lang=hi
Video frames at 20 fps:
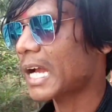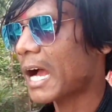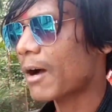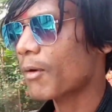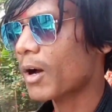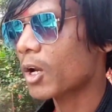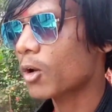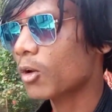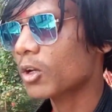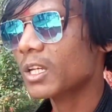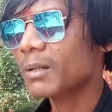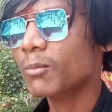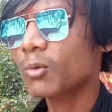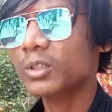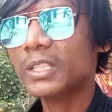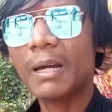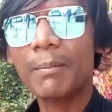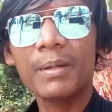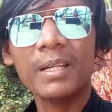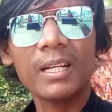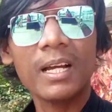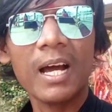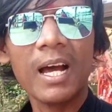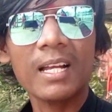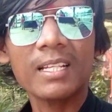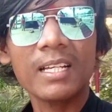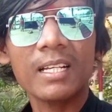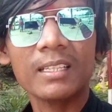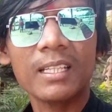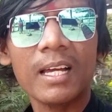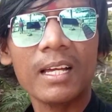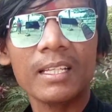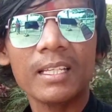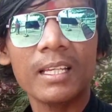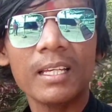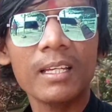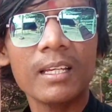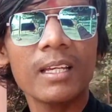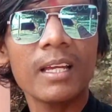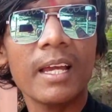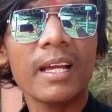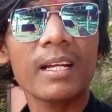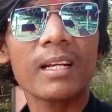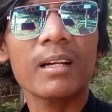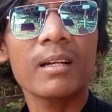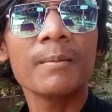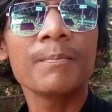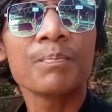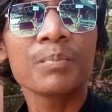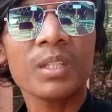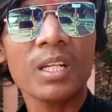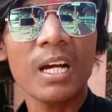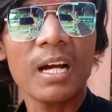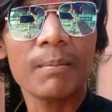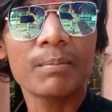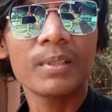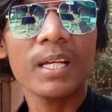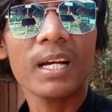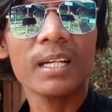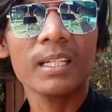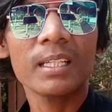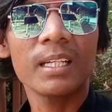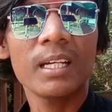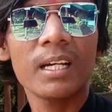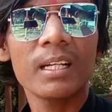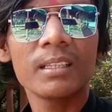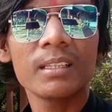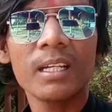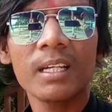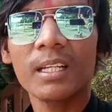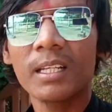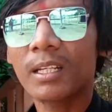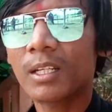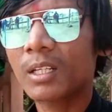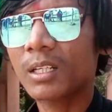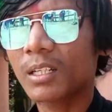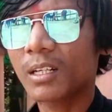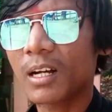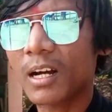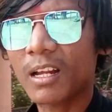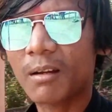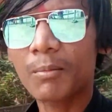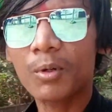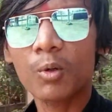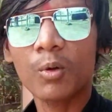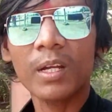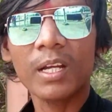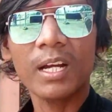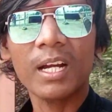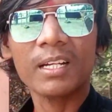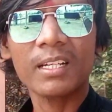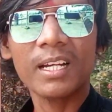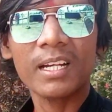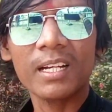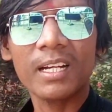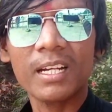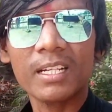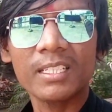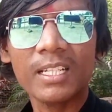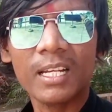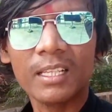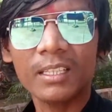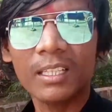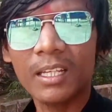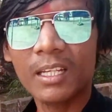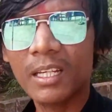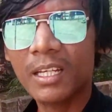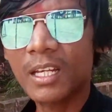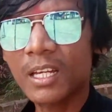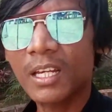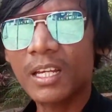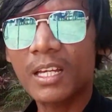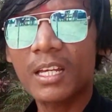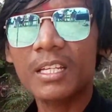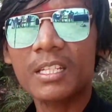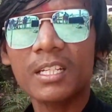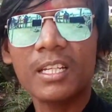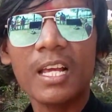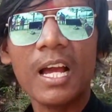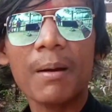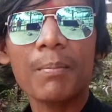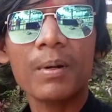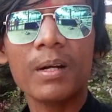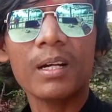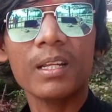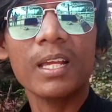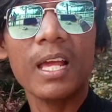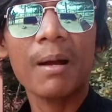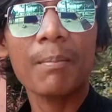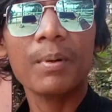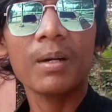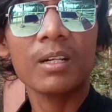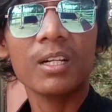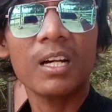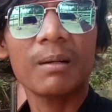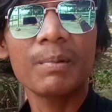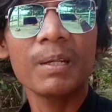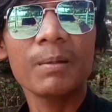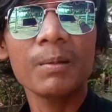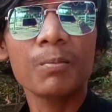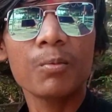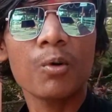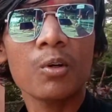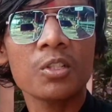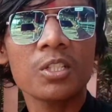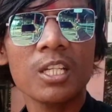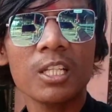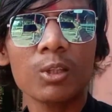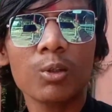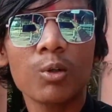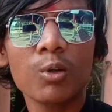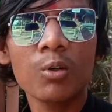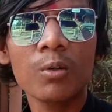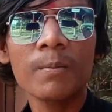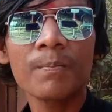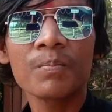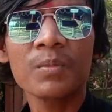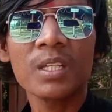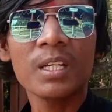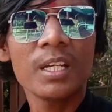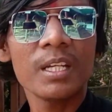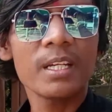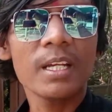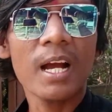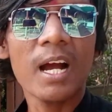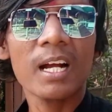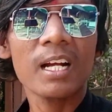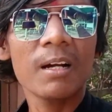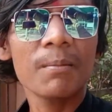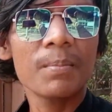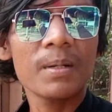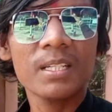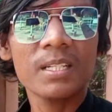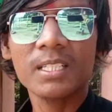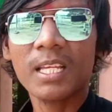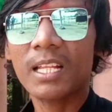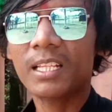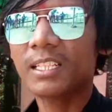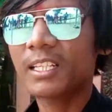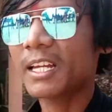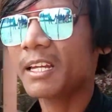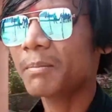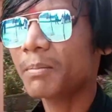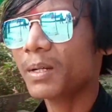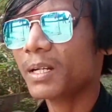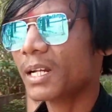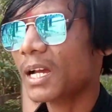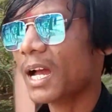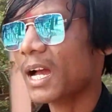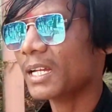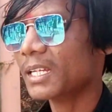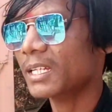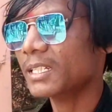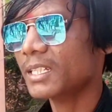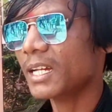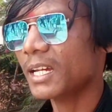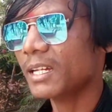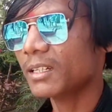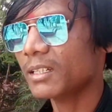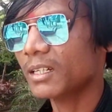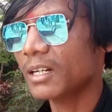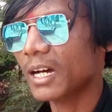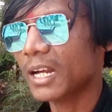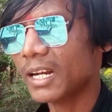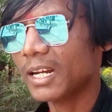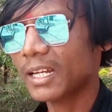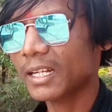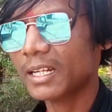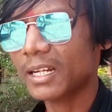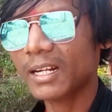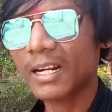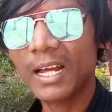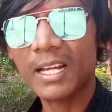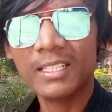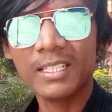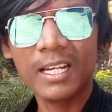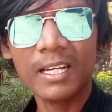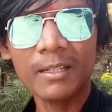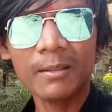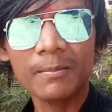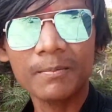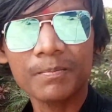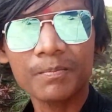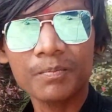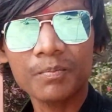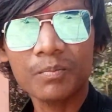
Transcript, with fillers: गांव वालों के मुताबिक कहा जाता है कि एक हफ्ता के अंदर ही घर में कोई घटना घट जाती है इसलिए आप अगर यहाँ पर कभी भी पहुँचे तो यहाँ का प्रसादी यहीं पर खा के जाए घर लेकर ना जाए